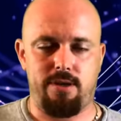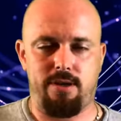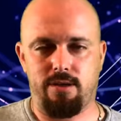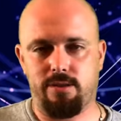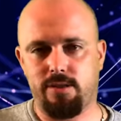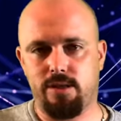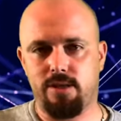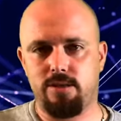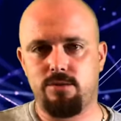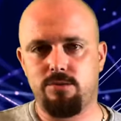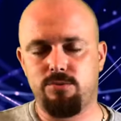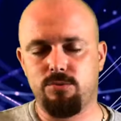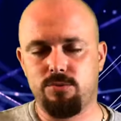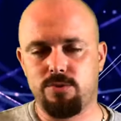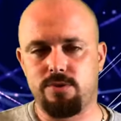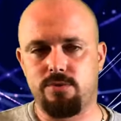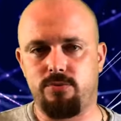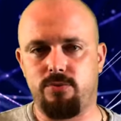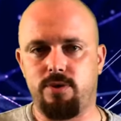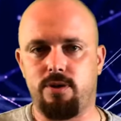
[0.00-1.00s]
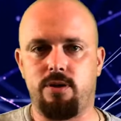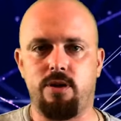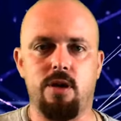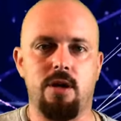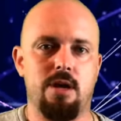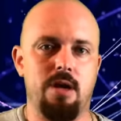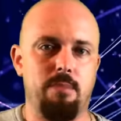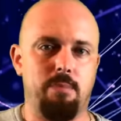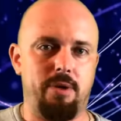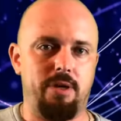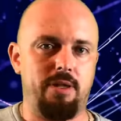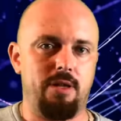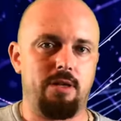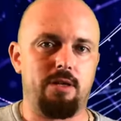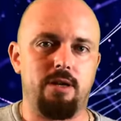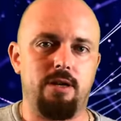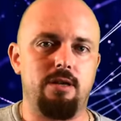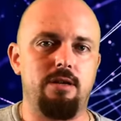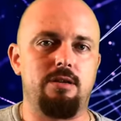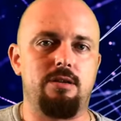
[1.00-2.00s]
Это отсутствие
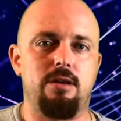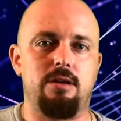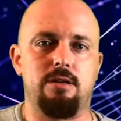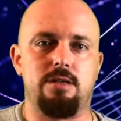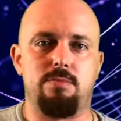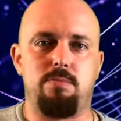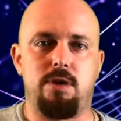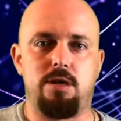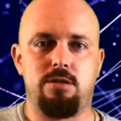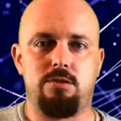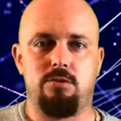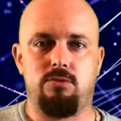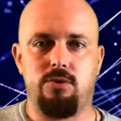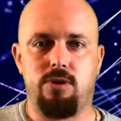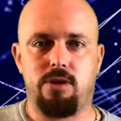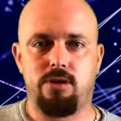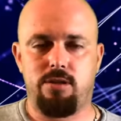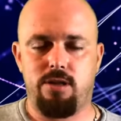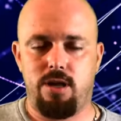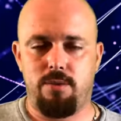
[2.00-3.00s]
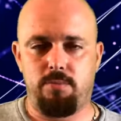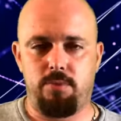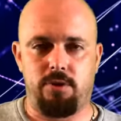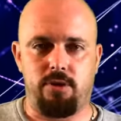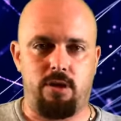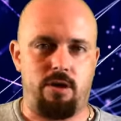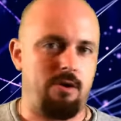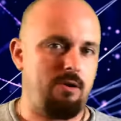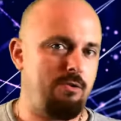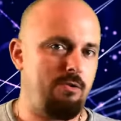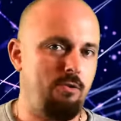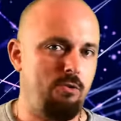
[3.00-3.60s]
предохранительно-сбросного клапана,